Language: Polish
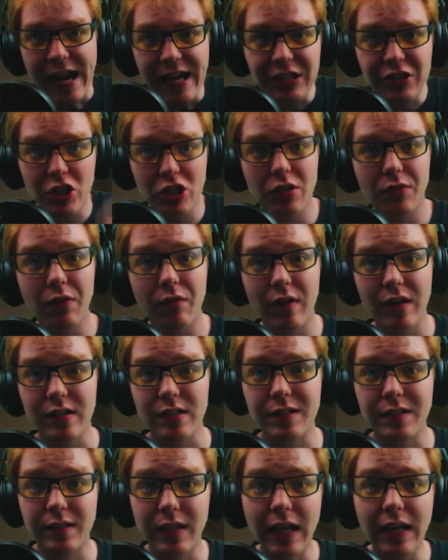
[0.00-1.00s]
Hej, cześć, witam was
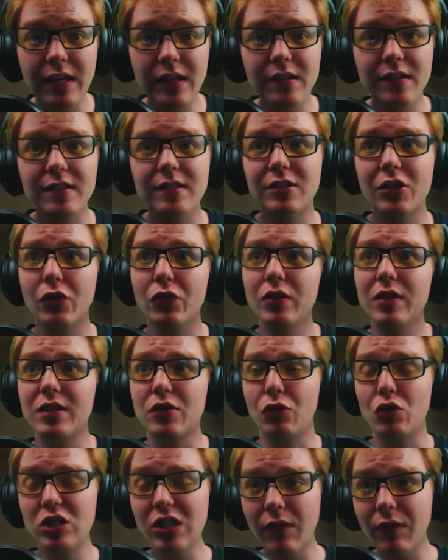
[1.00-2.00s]
z tej strony
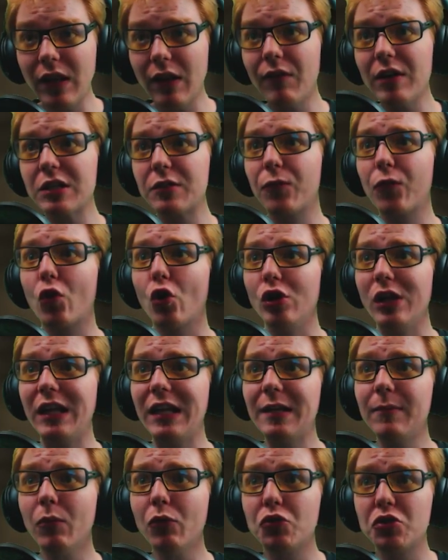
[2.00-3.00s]
Nesko. Dzisiaj witam was w
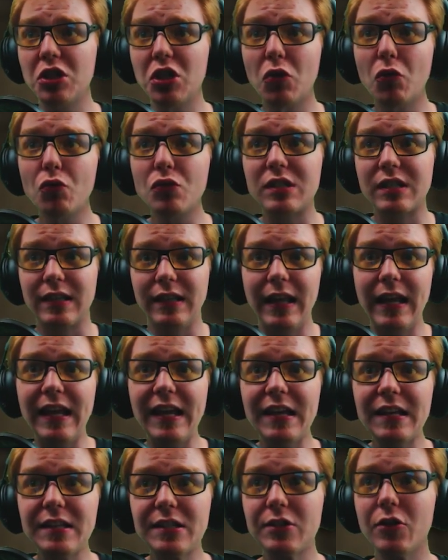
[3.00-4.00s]
kolejnym odcinku z
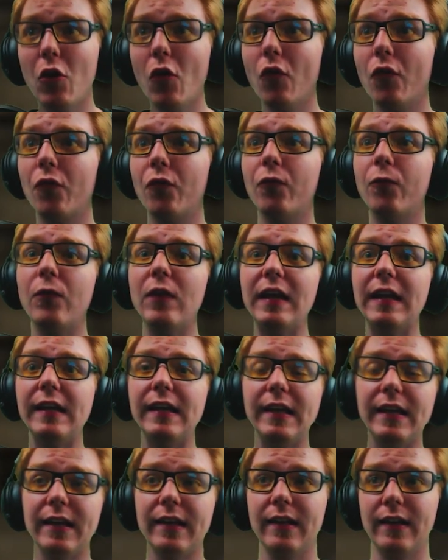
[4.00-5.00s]
Layers of
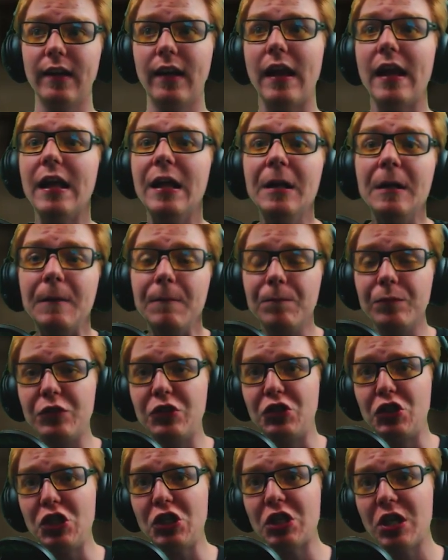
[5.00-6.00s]
Fear.
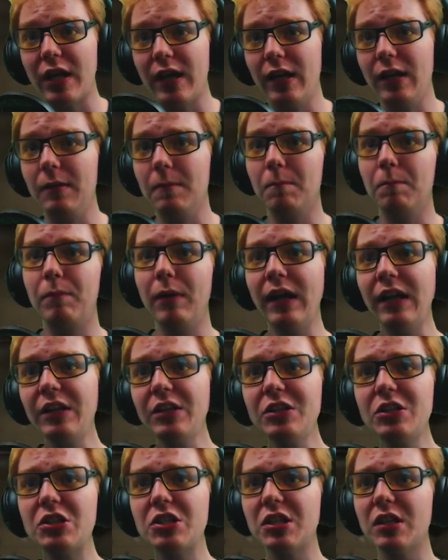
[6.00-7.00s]
Dzisiaj
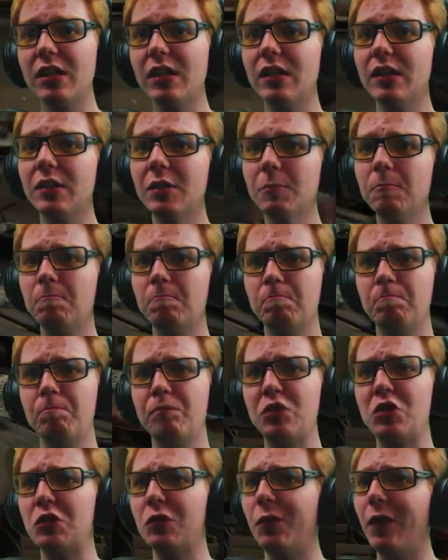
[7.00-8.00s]
będzie
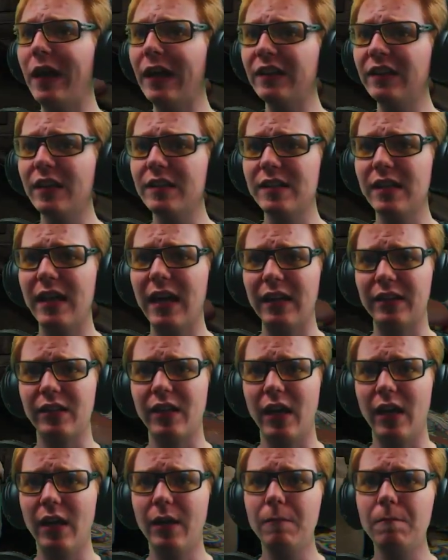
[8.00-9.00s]
czwarta
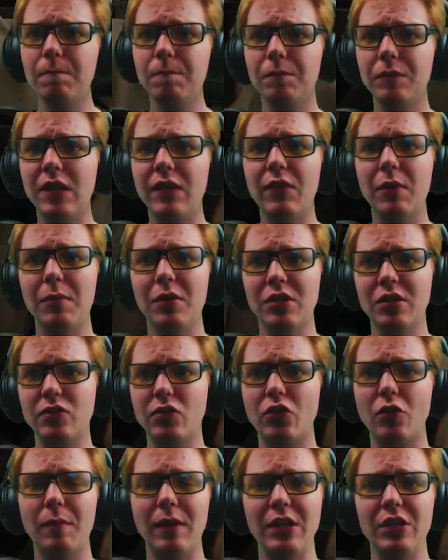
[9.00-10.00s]
zagadka. Nie wiemy jeszcze
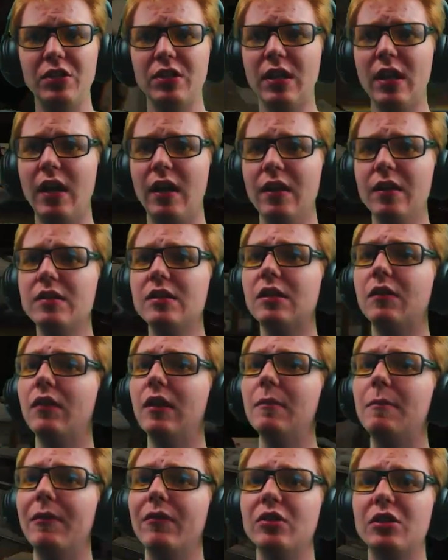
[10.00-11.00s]
co to będzie, ale za
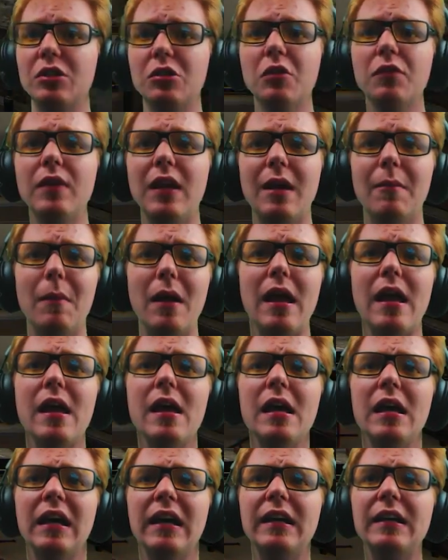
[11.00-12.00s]
chwilę pewnie się dowiemy.
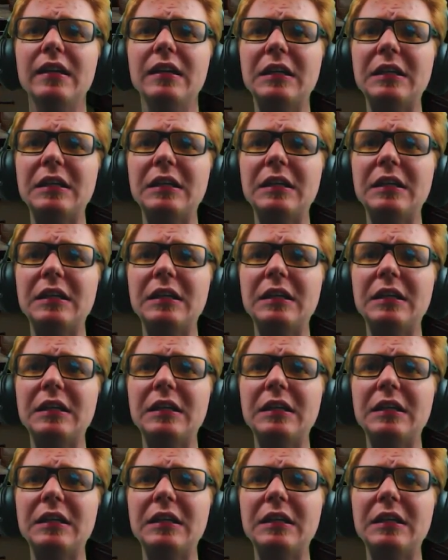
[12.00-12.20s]
Yy,